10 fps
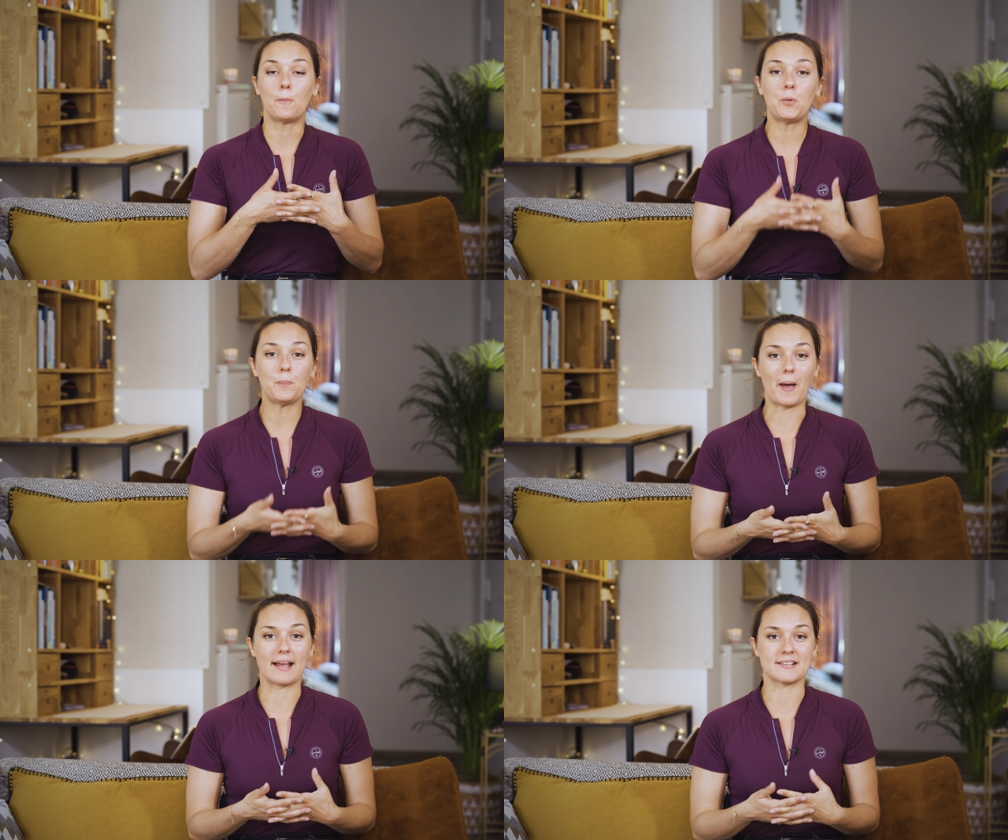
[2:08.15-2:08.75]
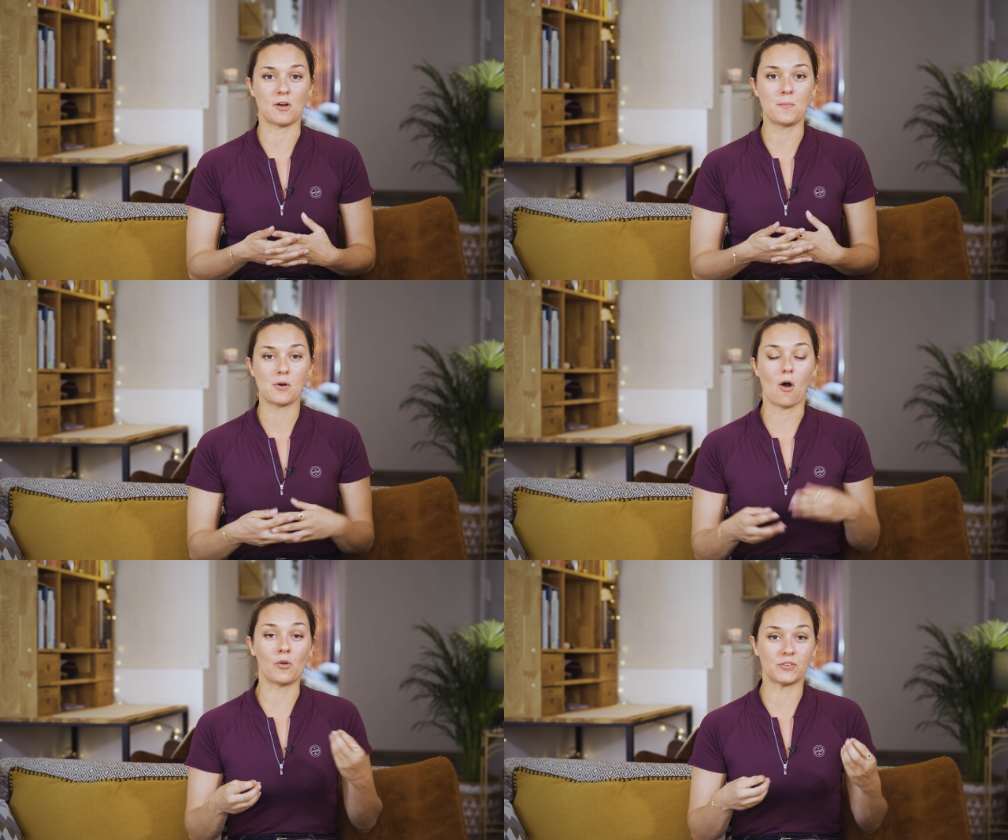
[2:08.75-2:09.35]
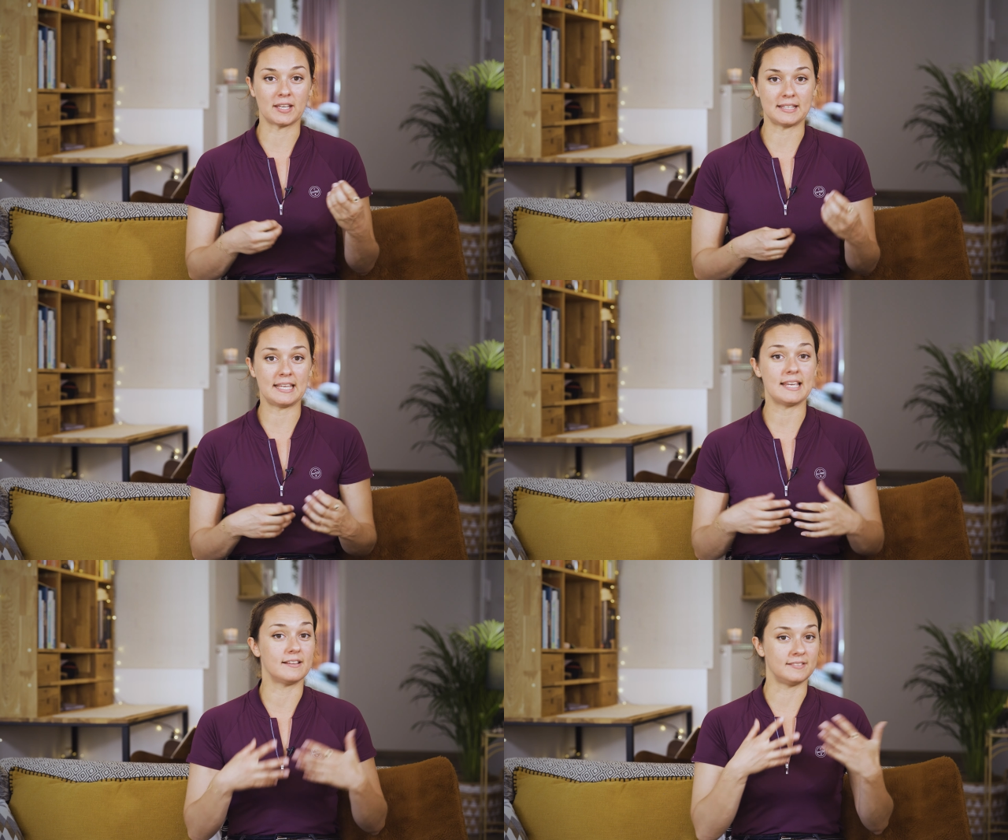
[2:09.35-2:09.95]
peut par exemple
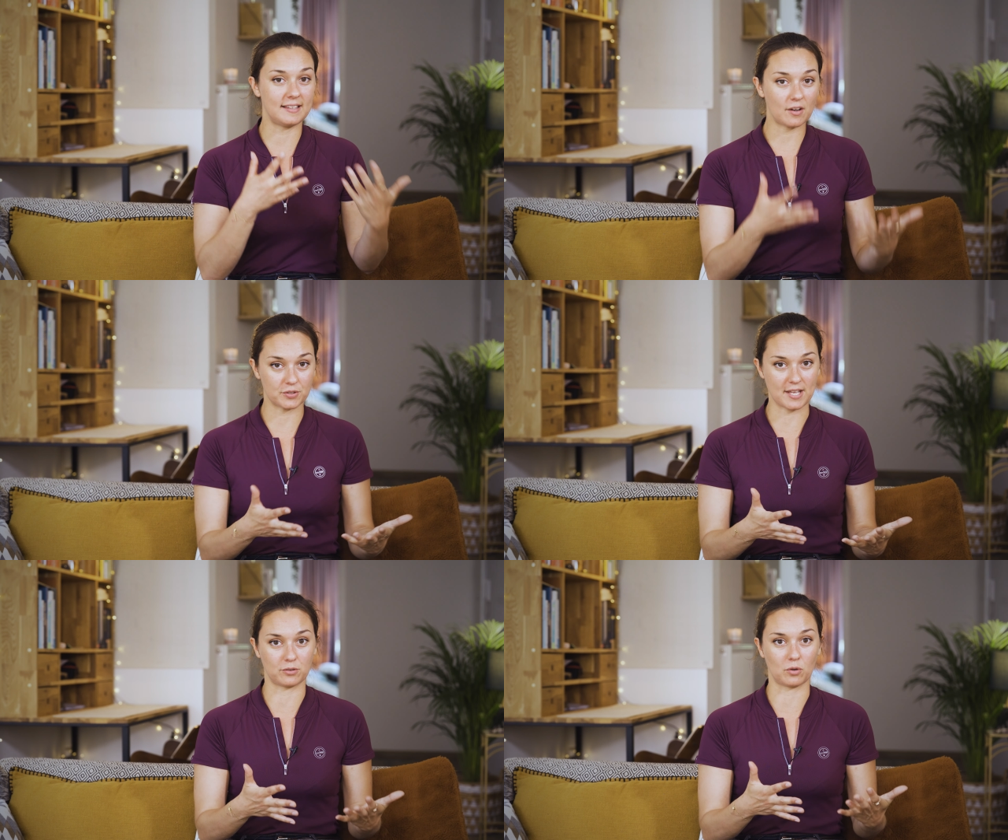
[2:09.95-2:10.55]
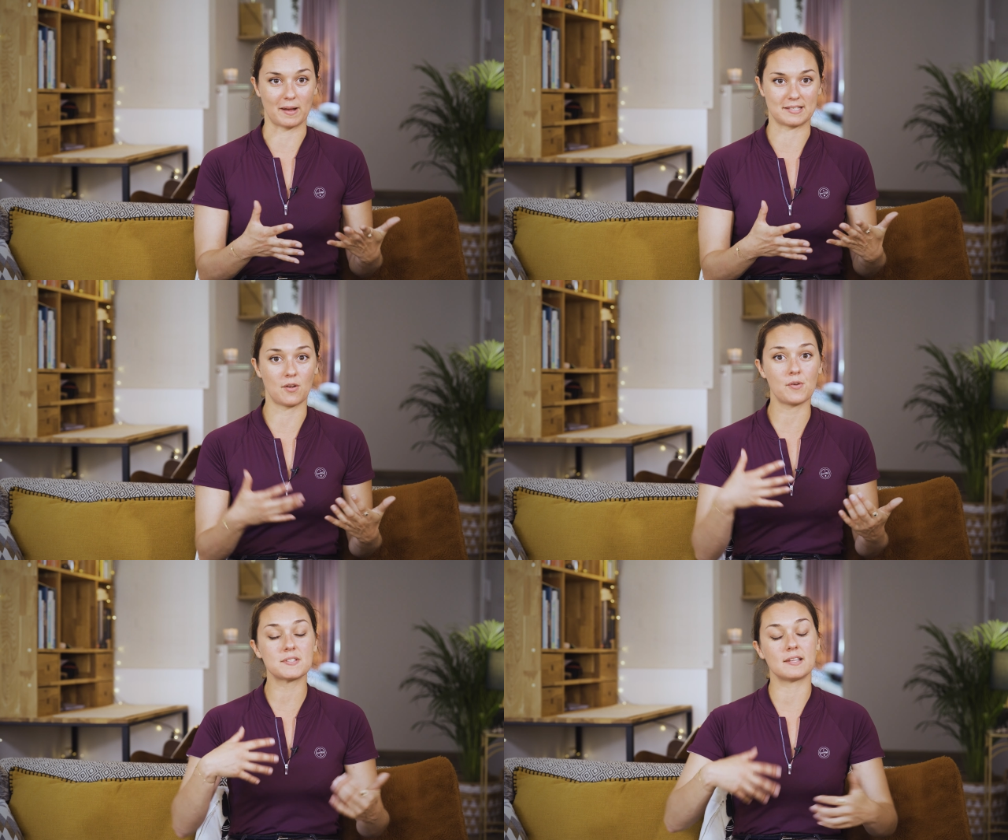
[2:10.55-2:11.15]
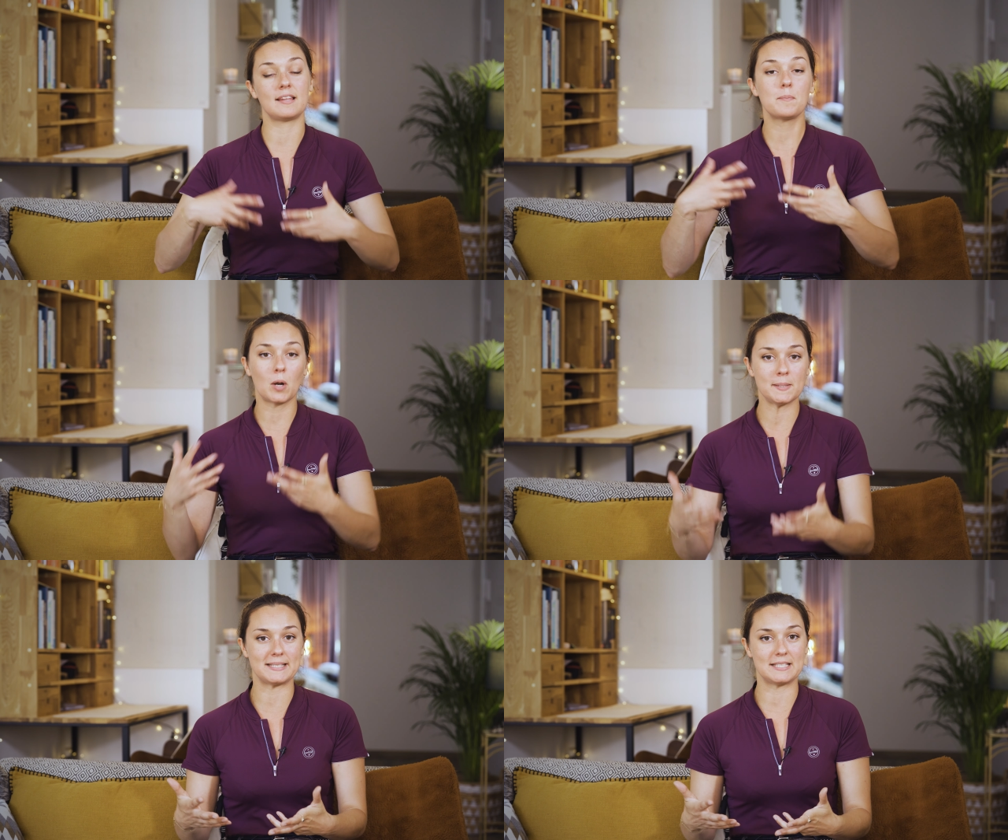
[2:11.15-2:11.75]
entraîner des retards de croissance, des
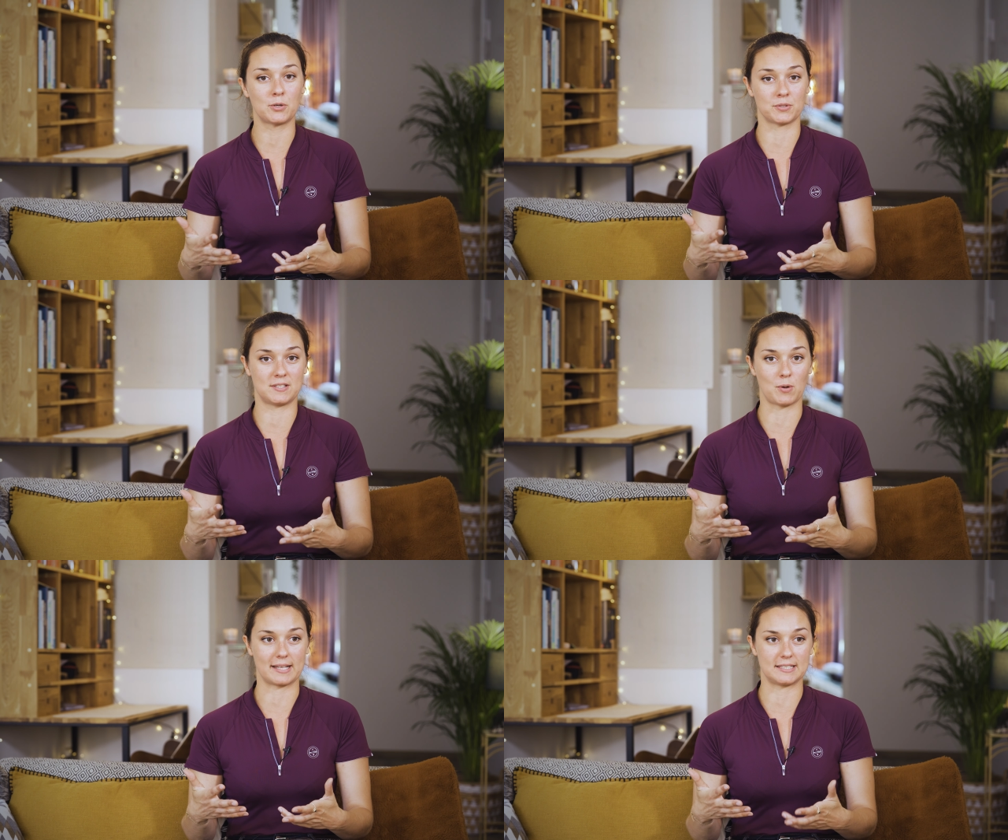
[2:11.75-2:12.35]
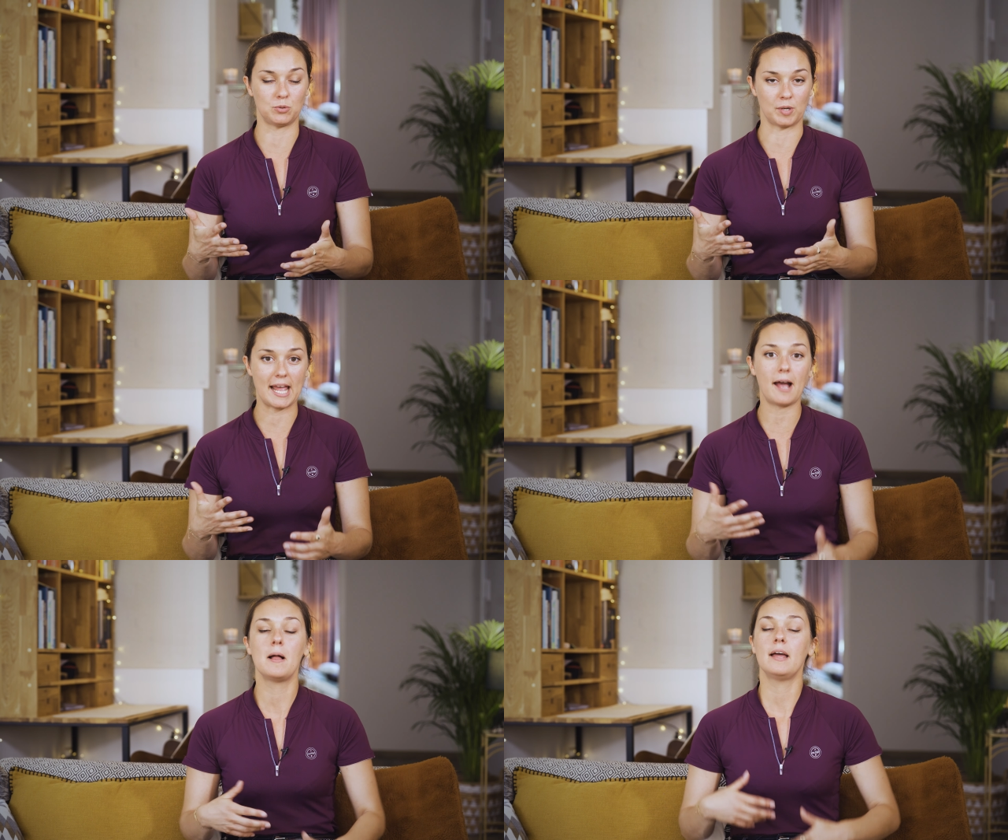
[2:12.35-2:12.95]
problématiques ostéo-articulaires.